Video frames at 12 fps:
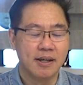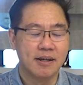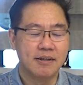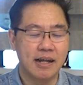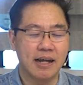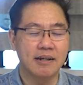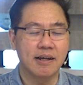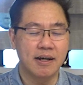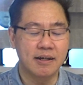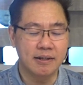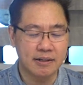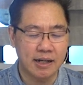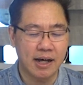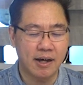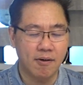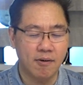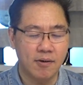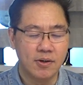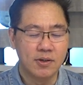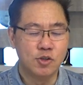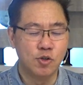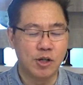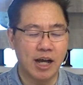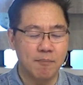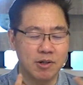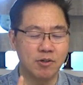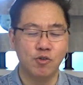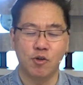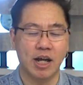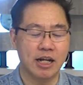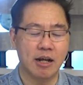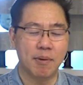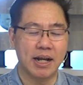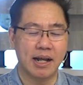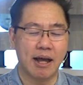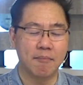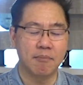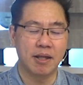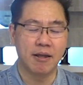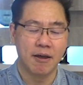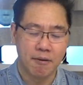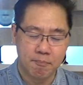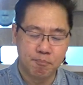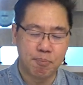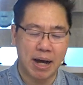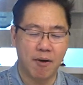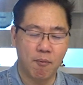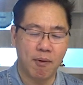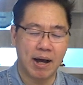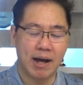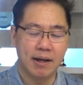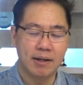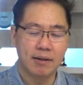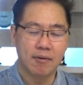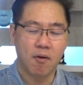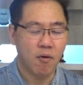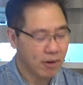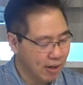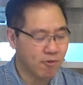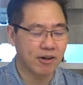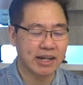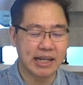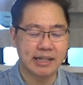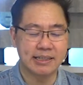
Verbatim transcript: dan Engkau juga menunjukkan kepada kami bahwa orang-orang yang